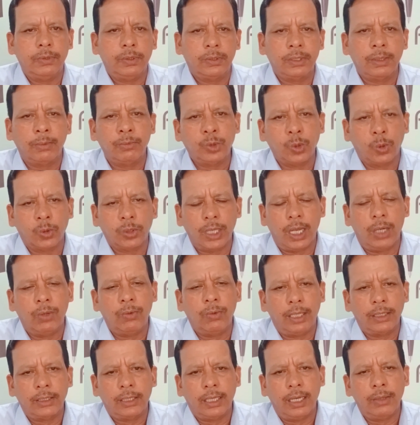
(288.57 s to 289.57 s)
समझौता
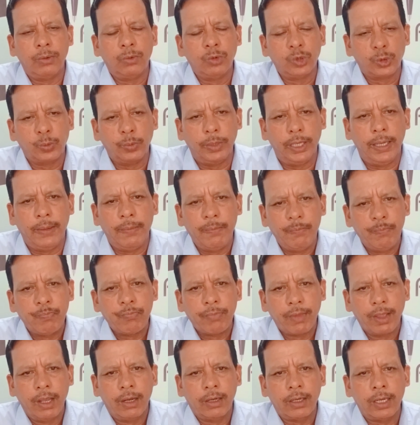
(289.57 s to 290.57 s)
हुआ था उसमें
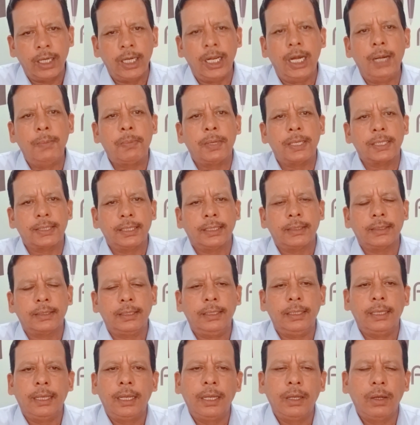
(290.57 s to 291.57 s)
खलल पड़
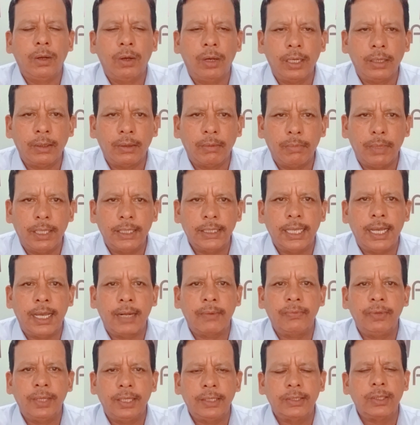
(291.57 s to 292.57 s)
सकती है और
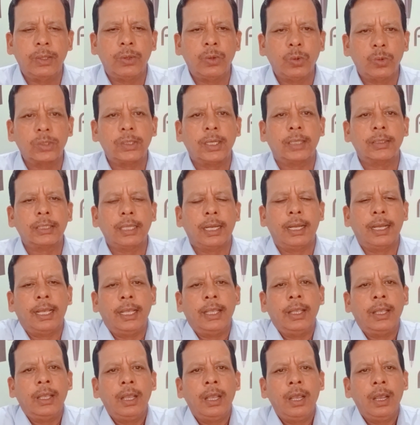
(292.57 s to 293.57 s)
बाज़ार फिर से रुक सकता
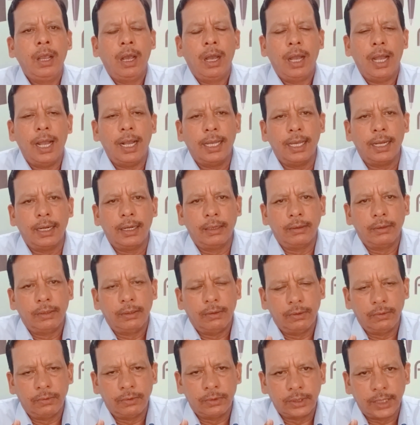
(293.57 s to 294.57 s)
है
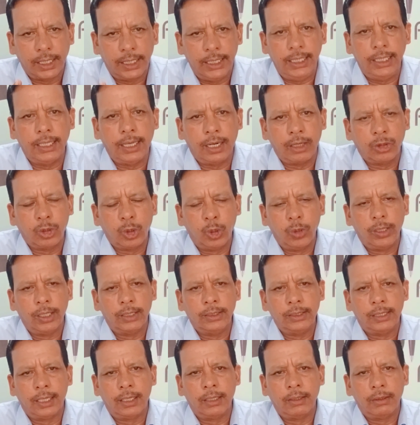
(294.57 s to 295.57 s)
अगर सही अर्थों के
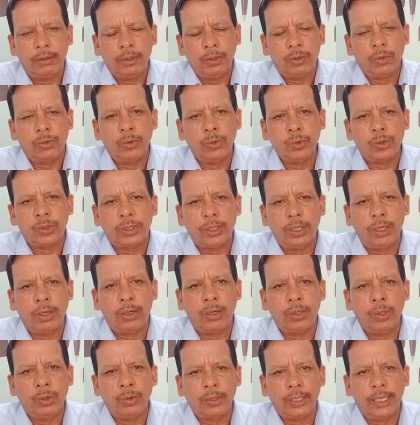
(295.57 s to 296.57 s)
अंदर रूस से
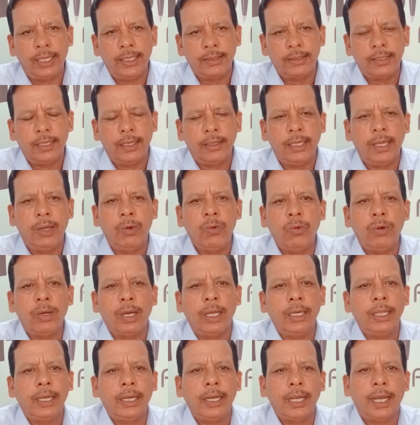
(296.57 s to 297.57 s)
और यूक्रेन से गेहूं
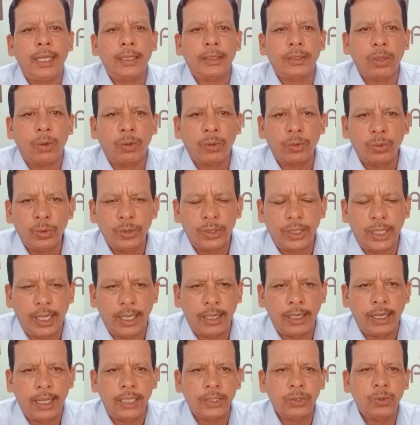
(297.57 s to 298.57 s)
का निर्यात और दूसरे
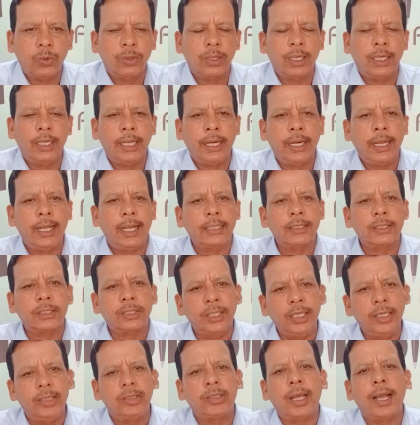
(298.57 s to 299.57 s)
अनाजों का निर्यात
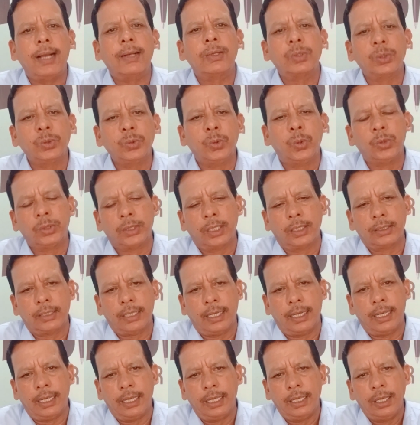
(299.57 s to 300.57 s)
ठीक ठाक शुरू हो
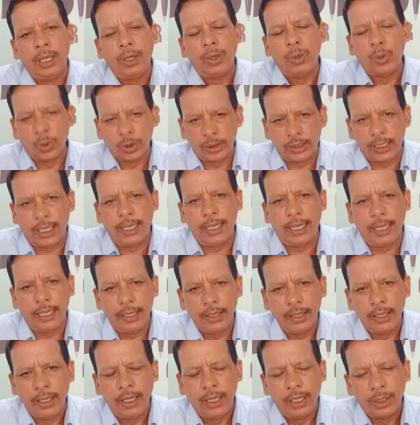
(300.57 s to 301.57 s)
सकता है होता है
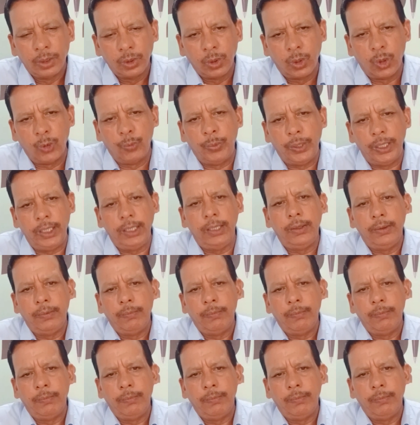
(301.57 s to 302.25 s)
तो भी